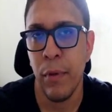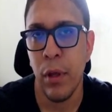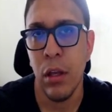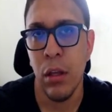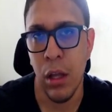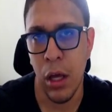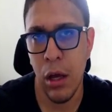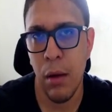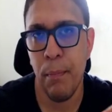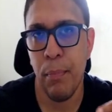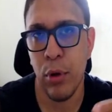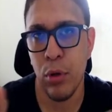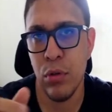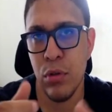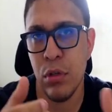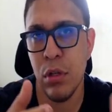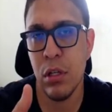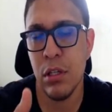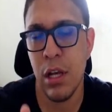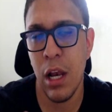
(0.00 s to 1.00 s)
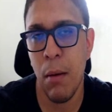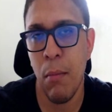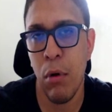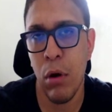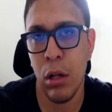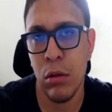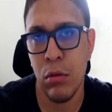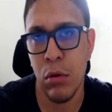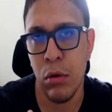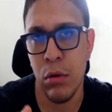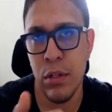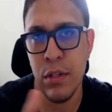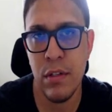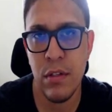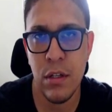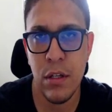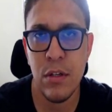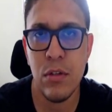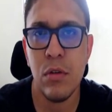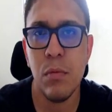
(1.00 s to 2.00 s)
né, produzidas em laboratório, e
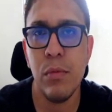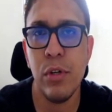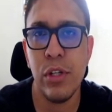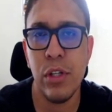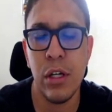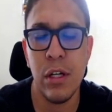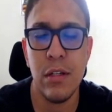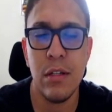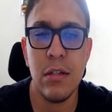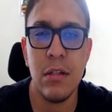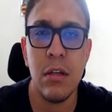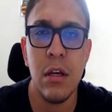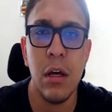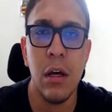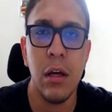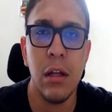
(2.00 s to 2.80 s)
sim substâncias